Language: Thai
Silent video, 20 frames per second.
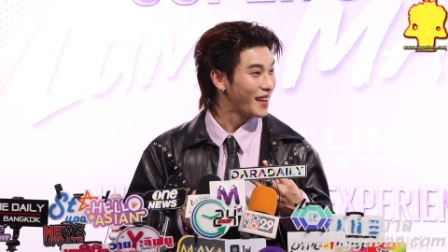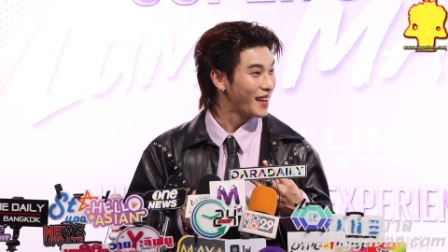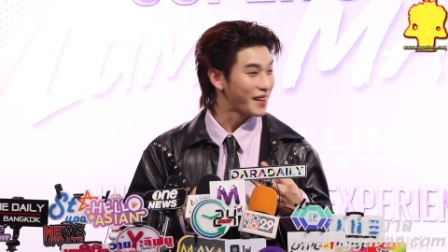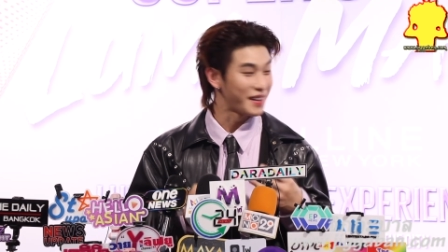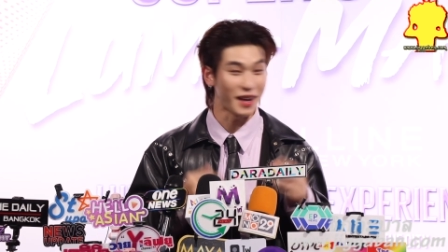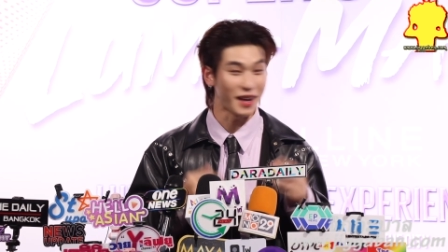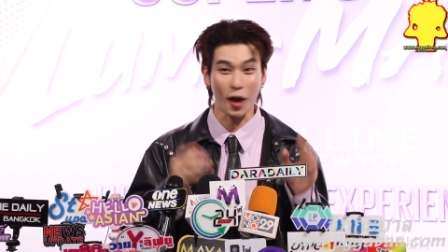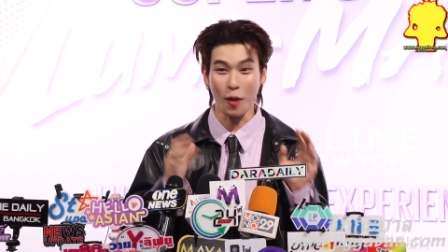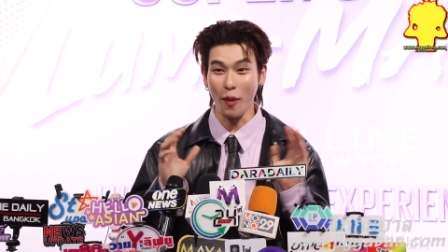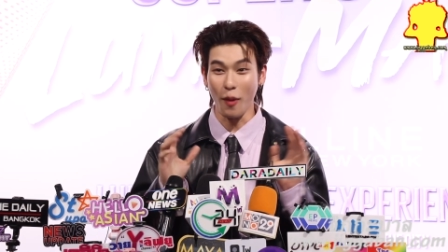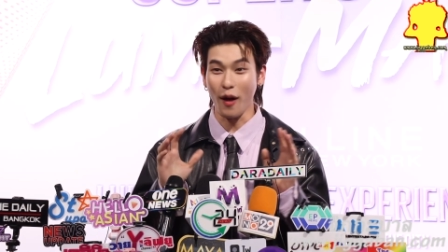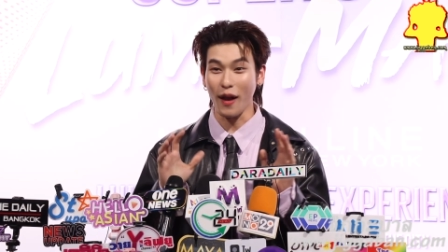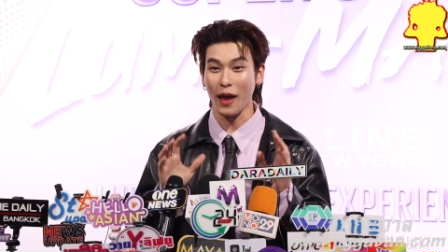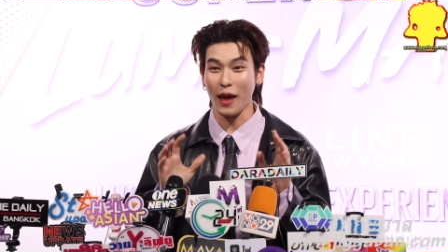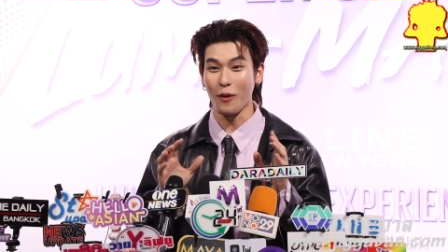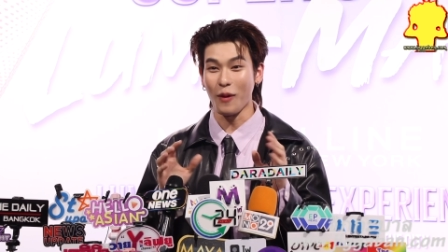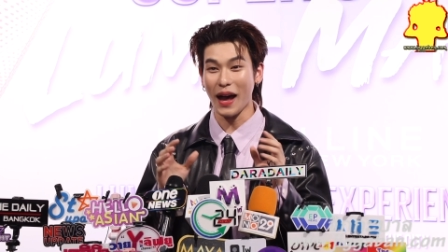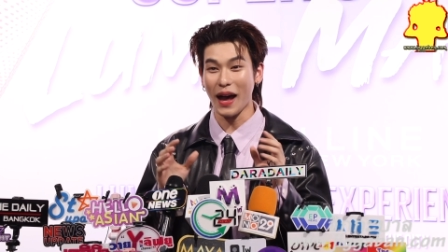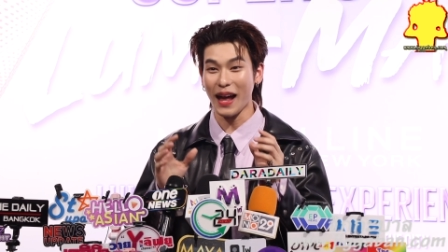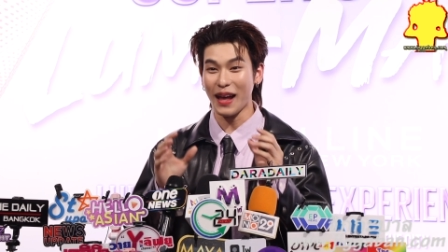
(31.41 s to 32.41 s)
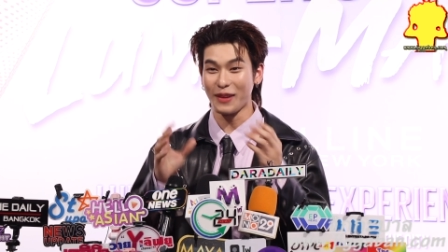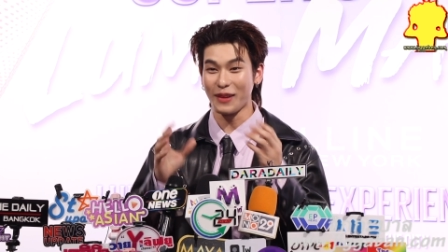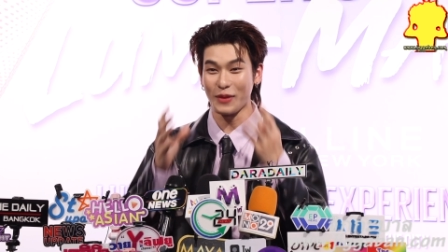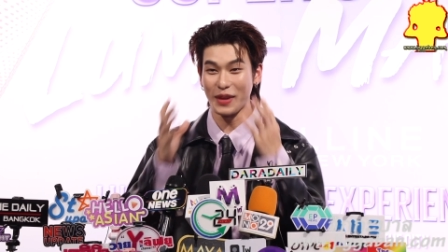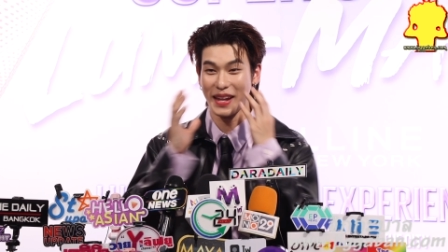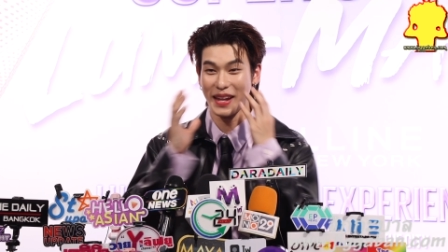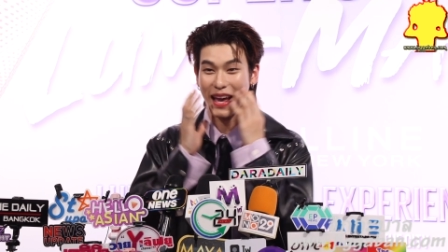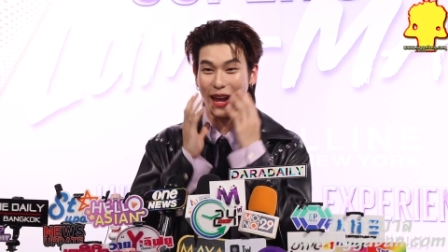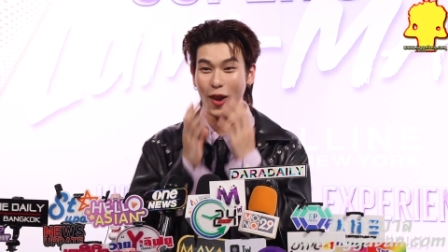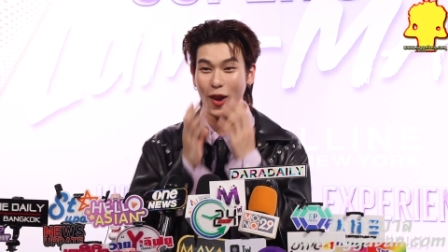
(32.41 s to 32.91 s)
คือเขาบอกแล้วว่าวัน
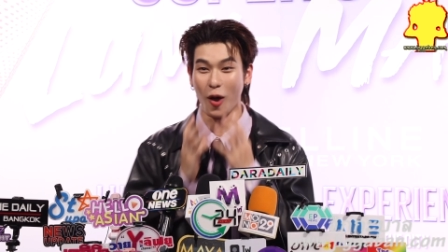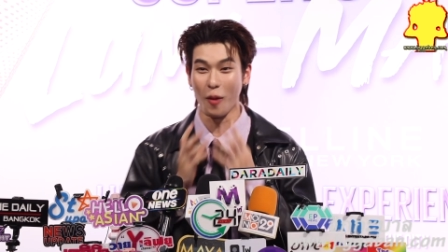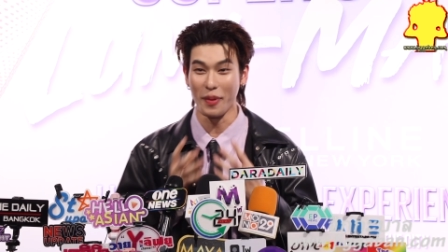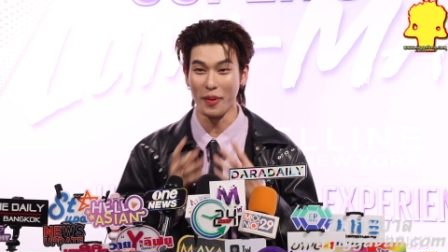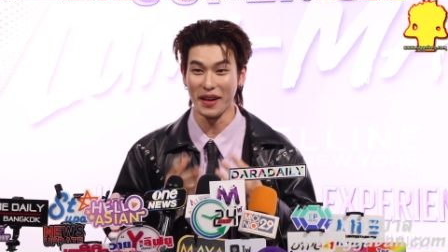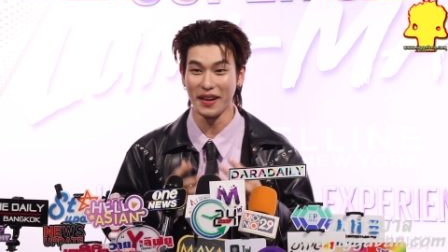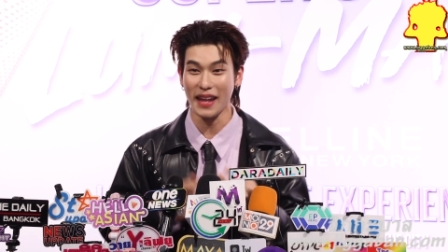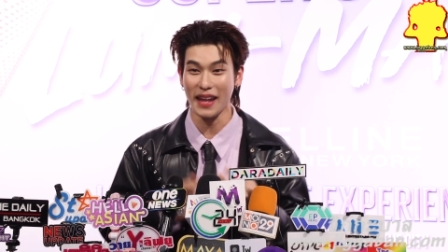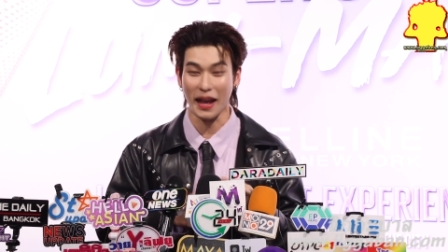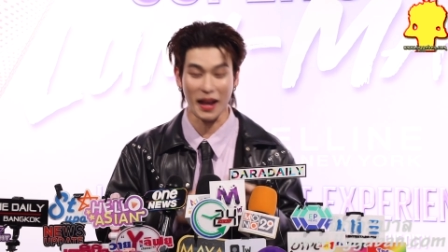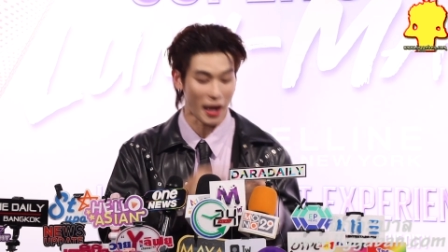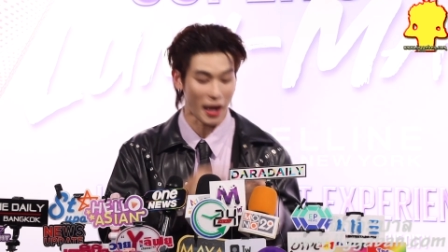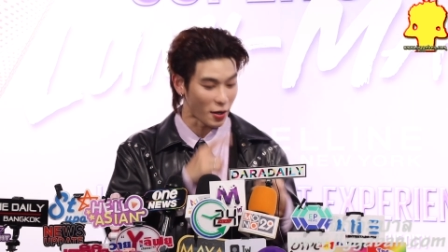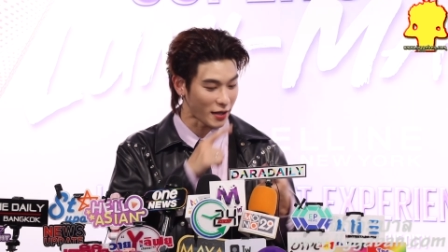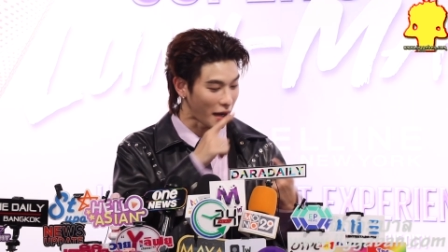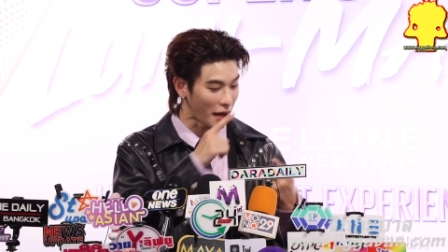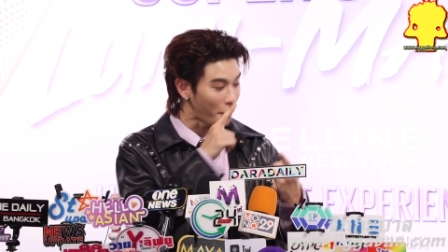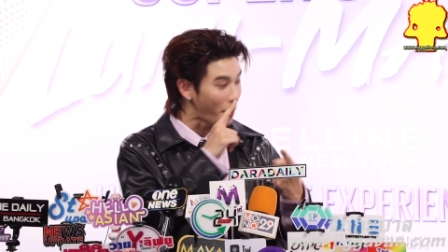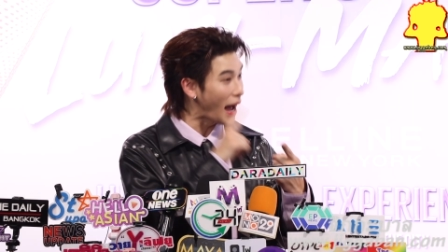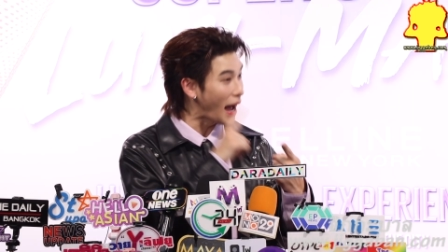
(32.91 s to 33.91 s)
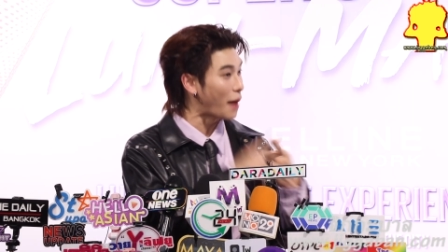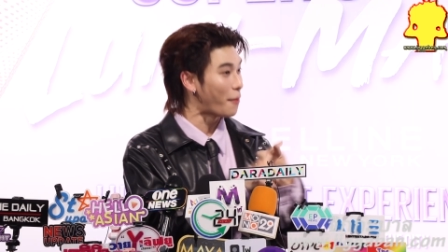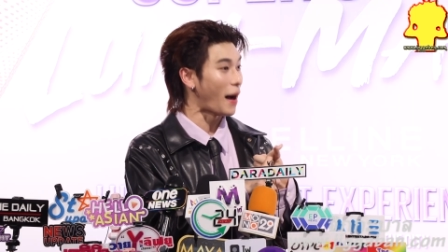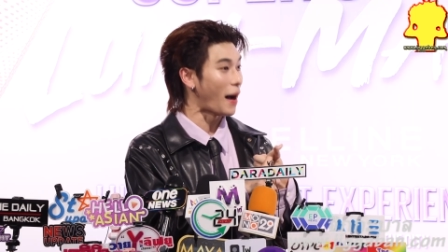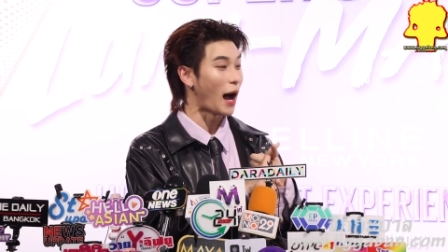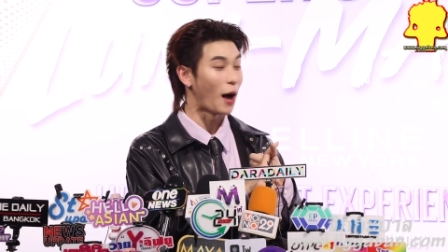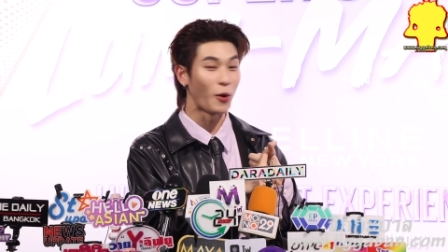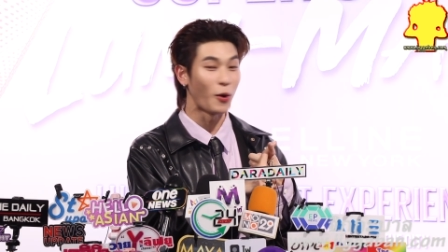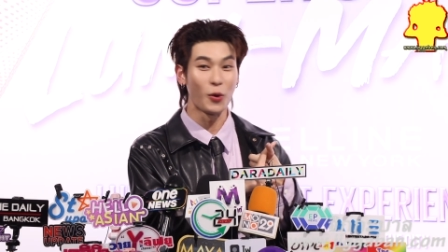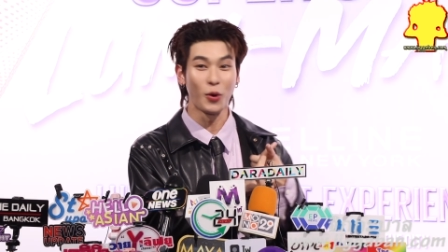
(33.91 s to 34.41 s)
นี้รองพื้นเนี่ยเขาทั้งบาง
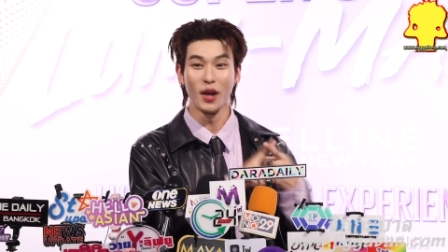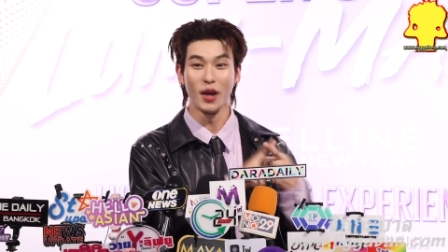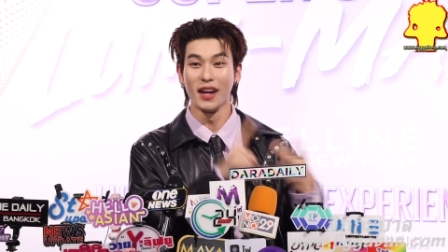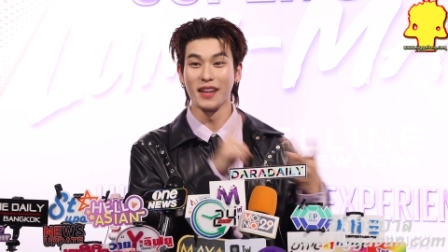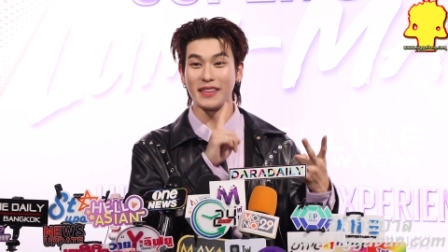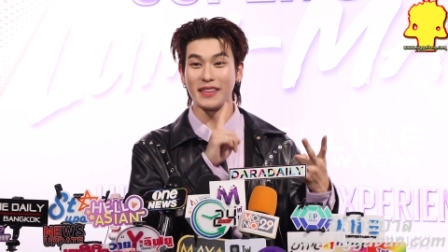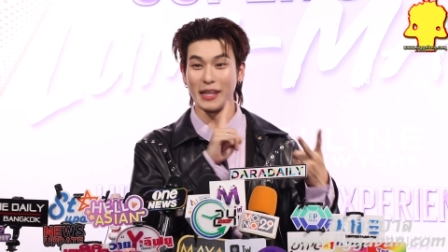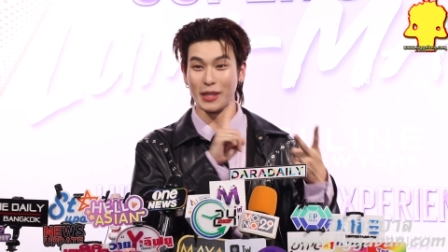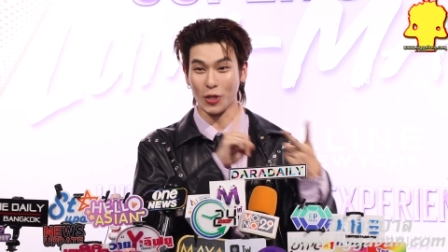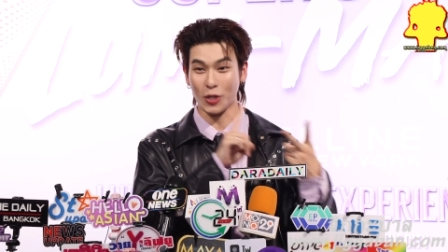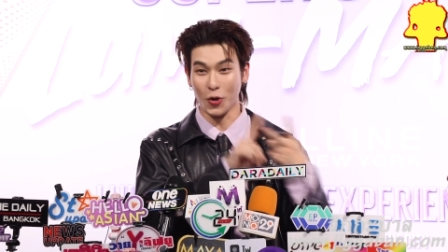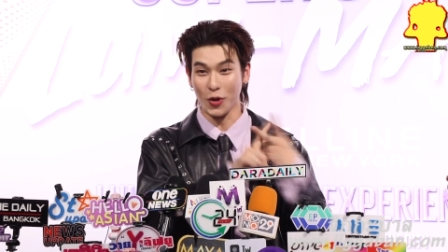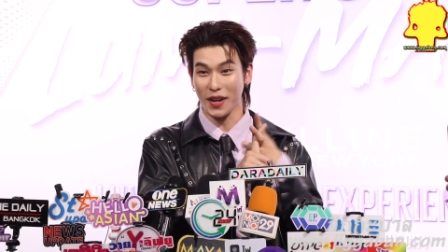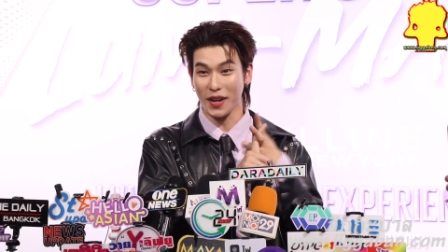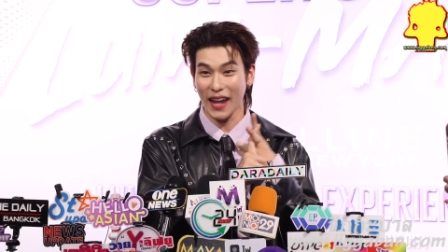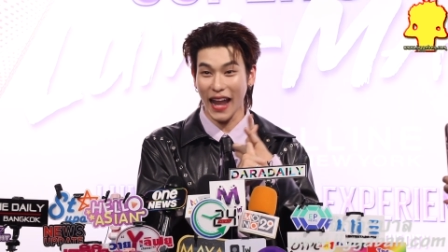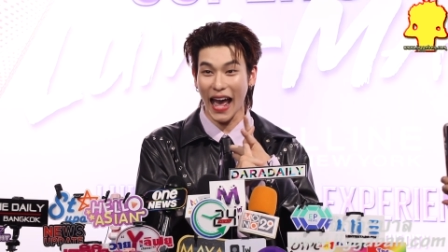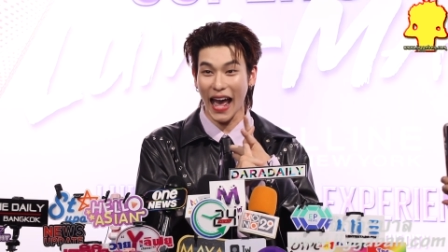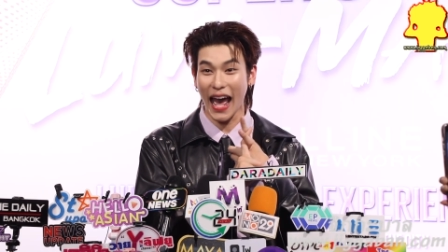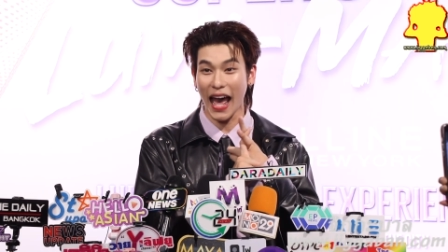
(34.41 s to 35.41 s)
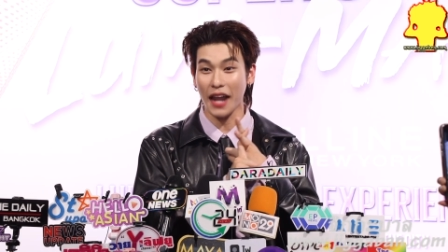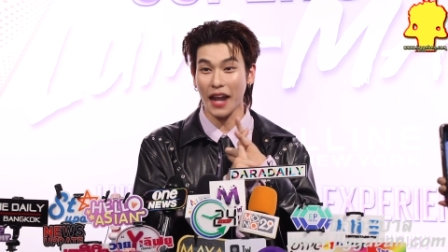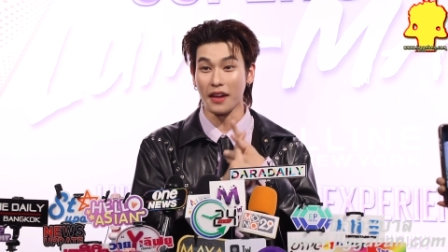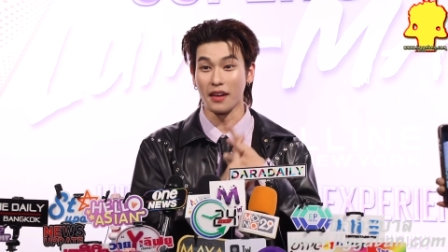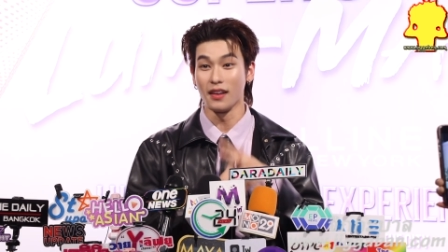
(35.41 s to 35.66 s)
เบาติดทนนาน